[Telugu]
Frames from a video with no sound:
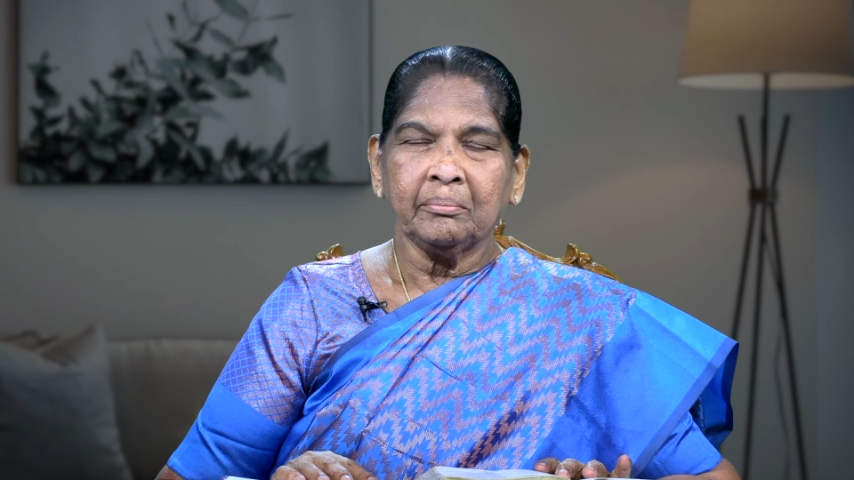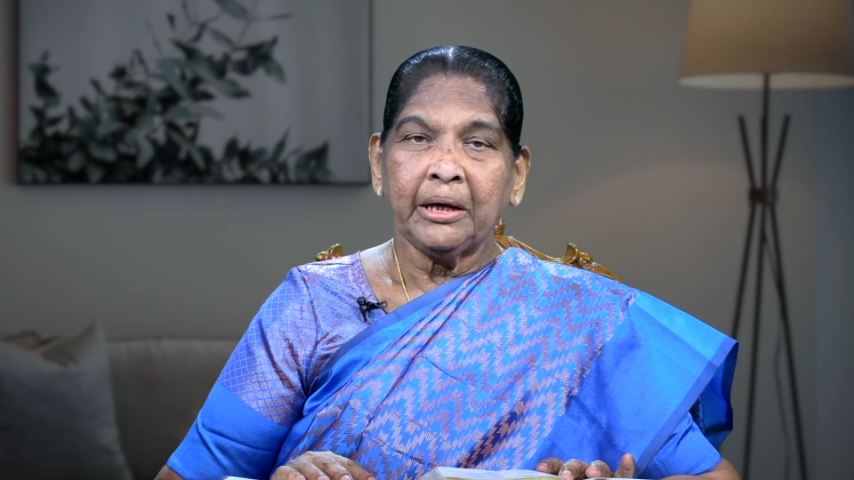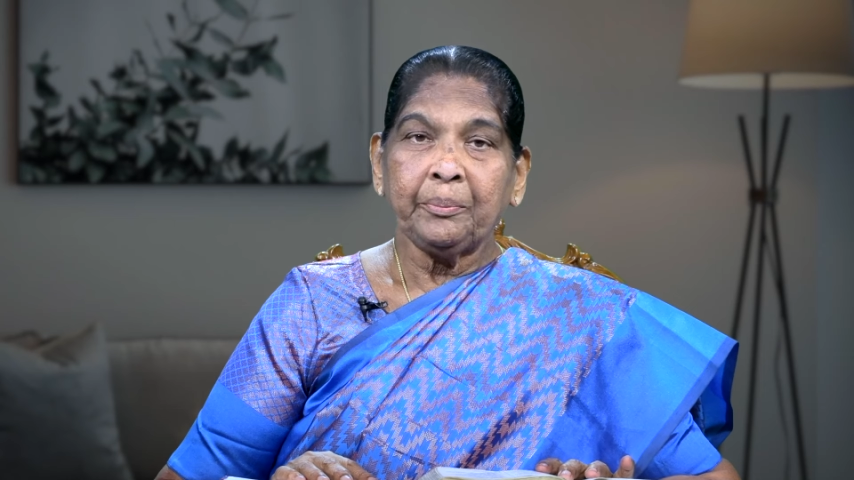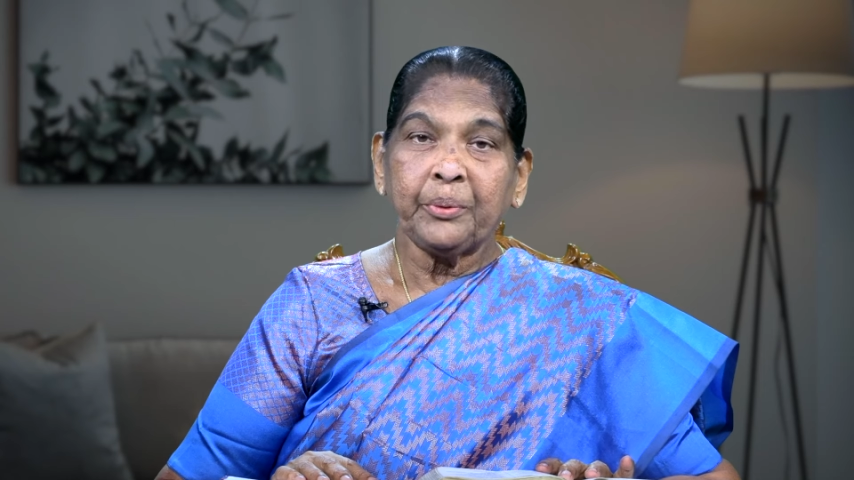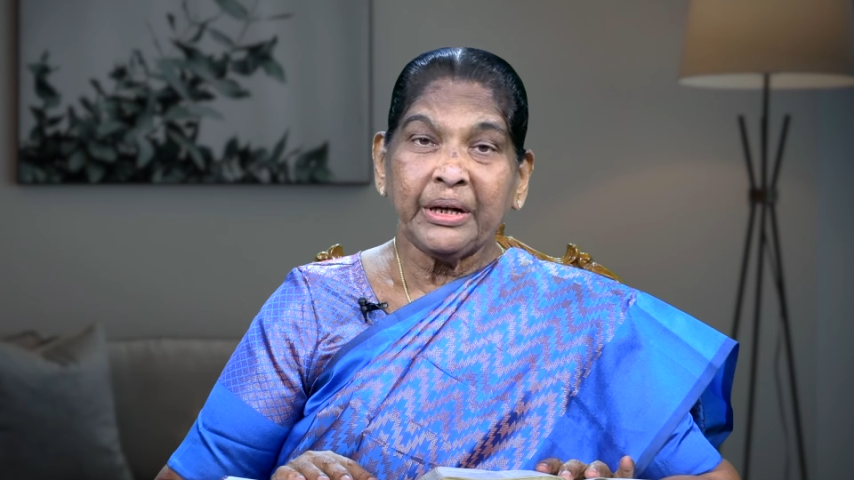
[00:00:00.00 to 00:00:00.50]

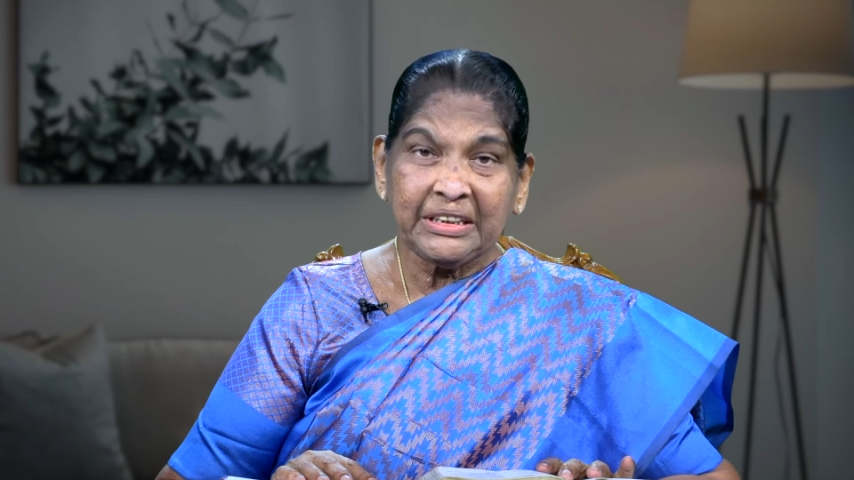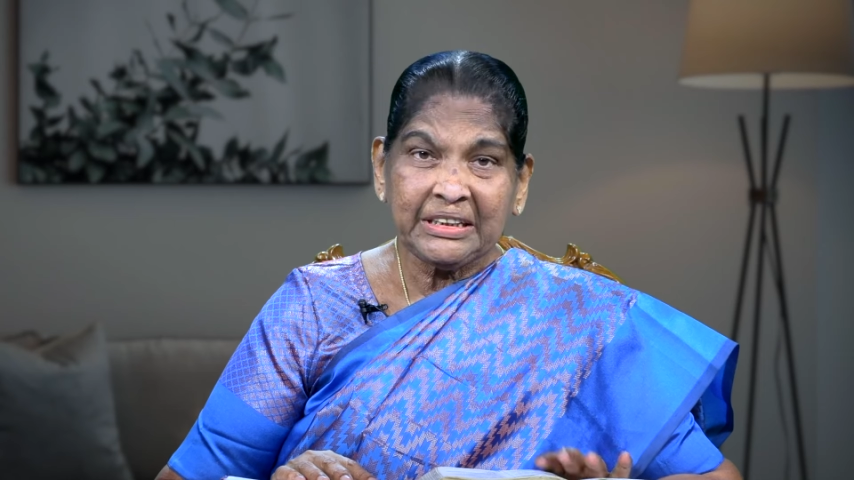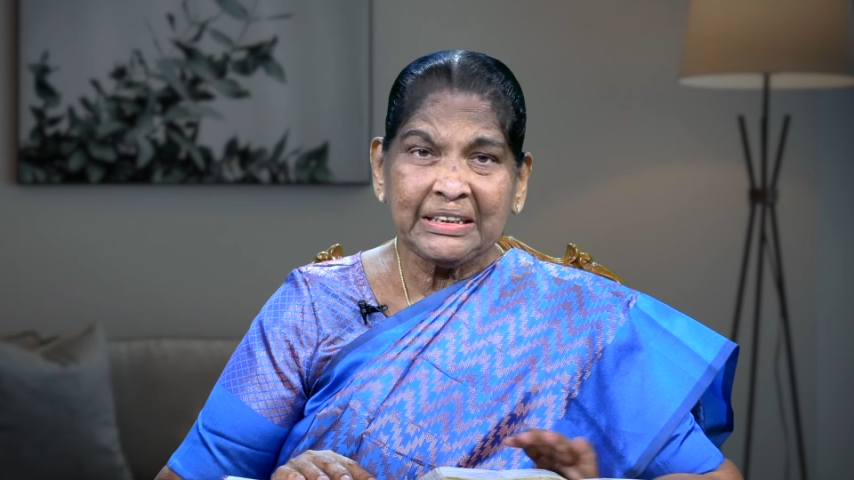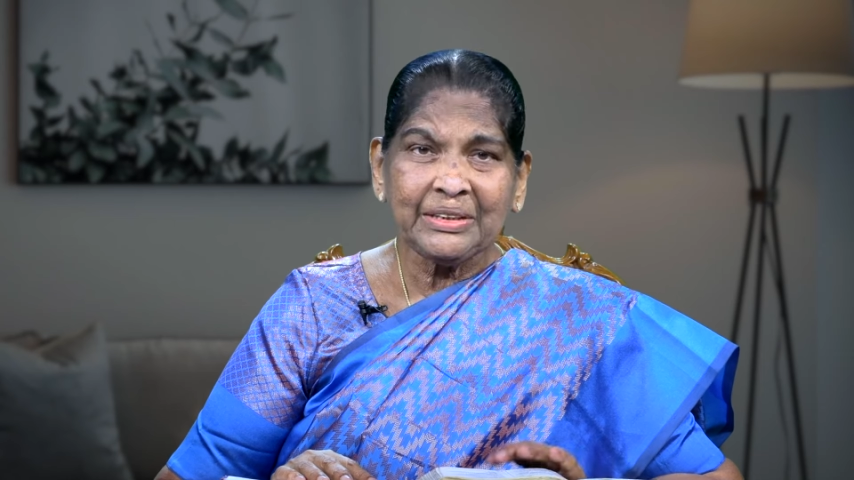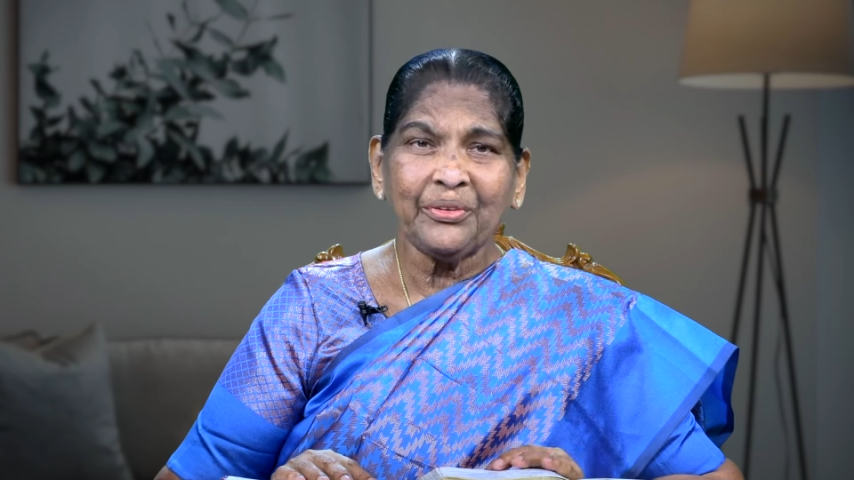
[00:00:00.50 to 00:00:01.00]
మై
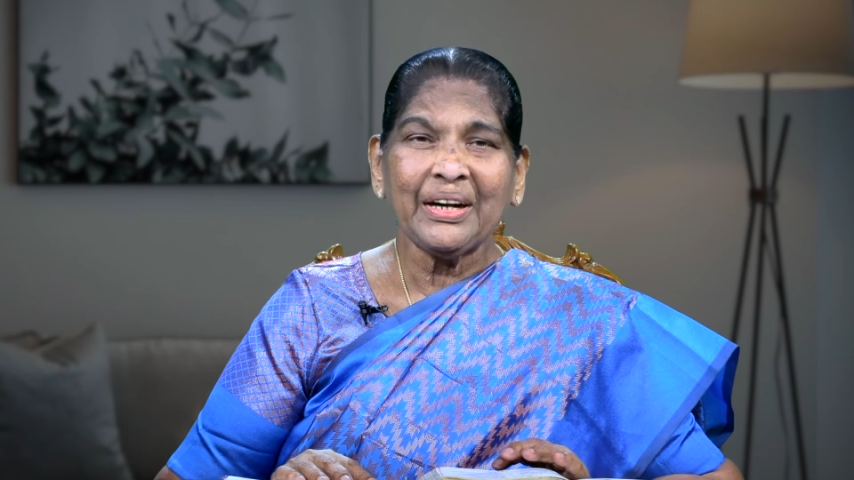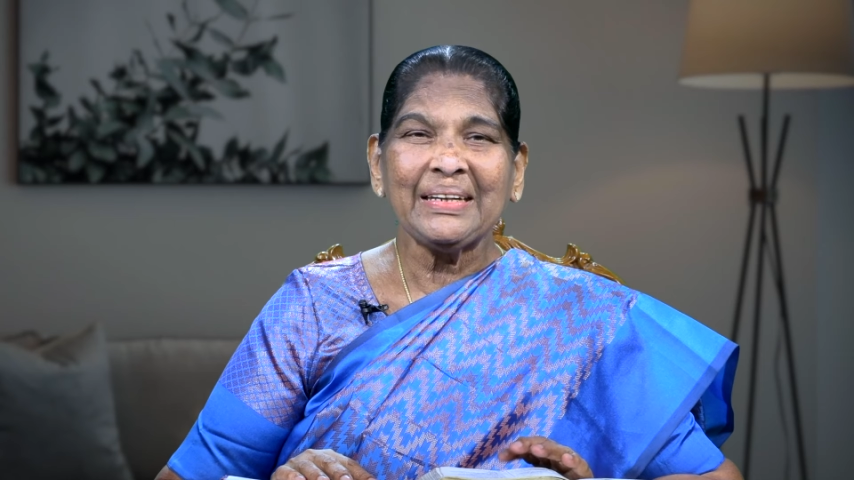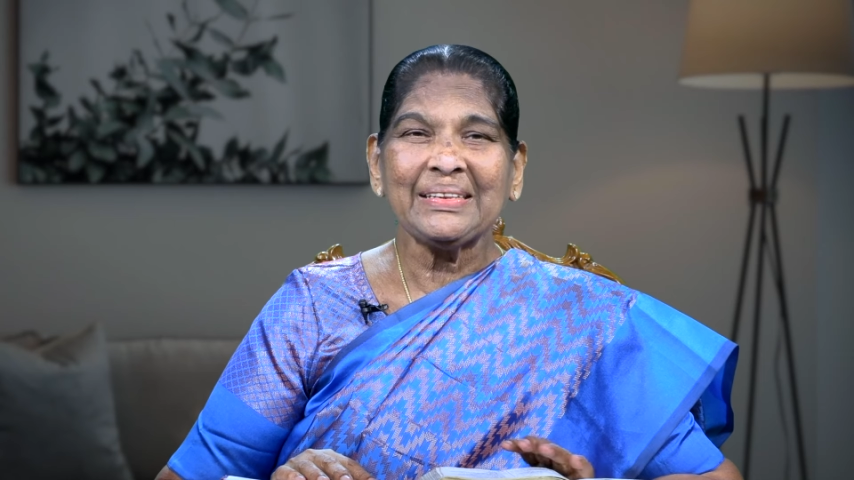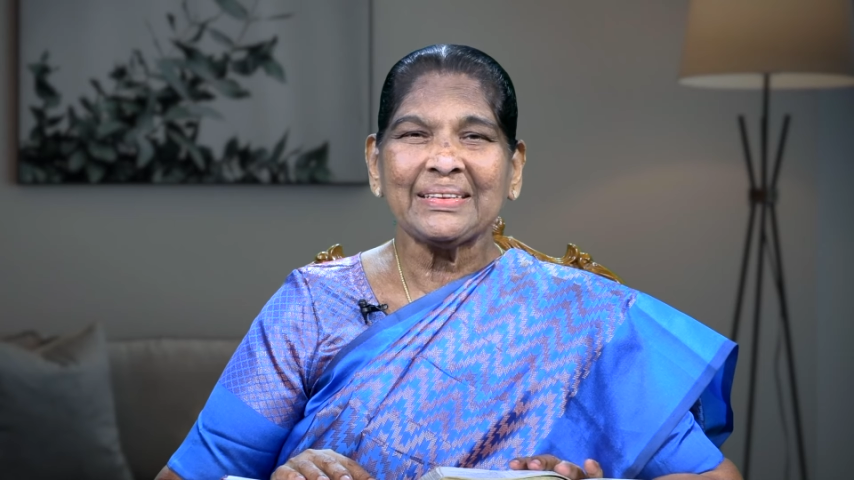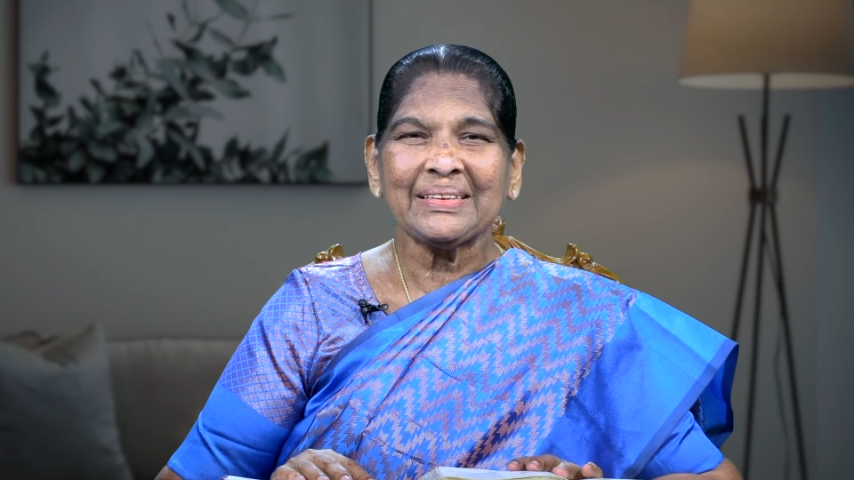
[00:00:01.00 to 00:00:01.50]
precious
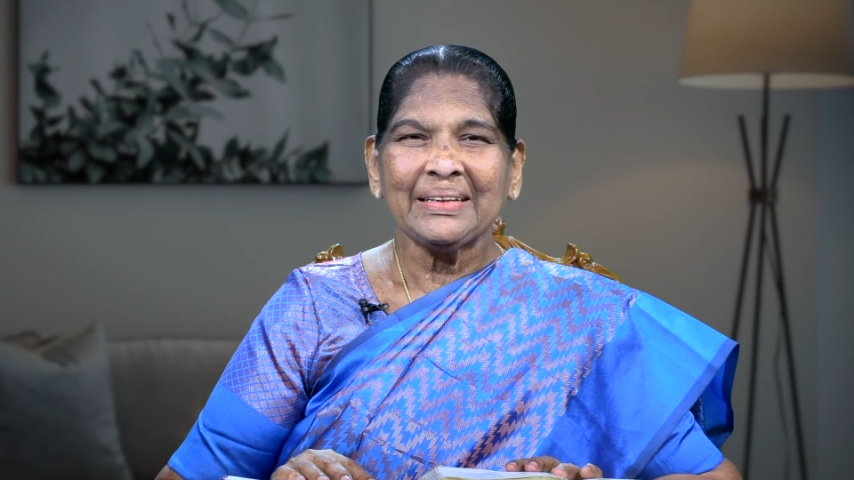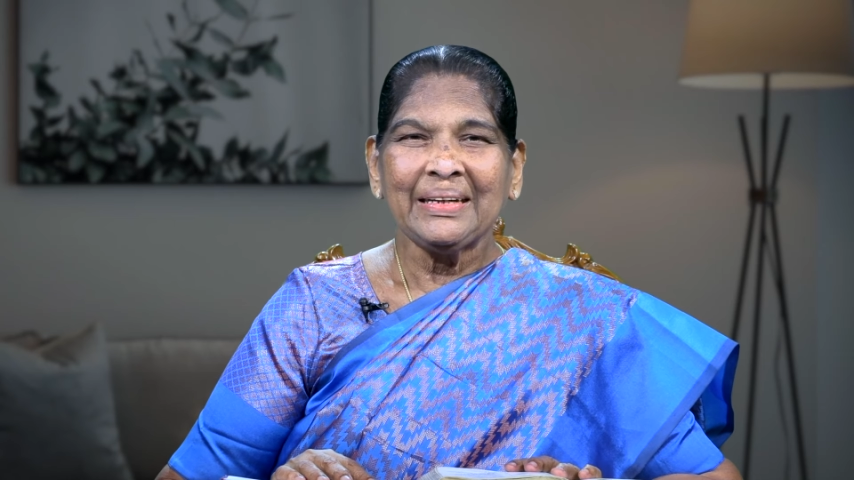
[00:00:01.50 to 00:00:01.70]
ఫ్రెండ్స్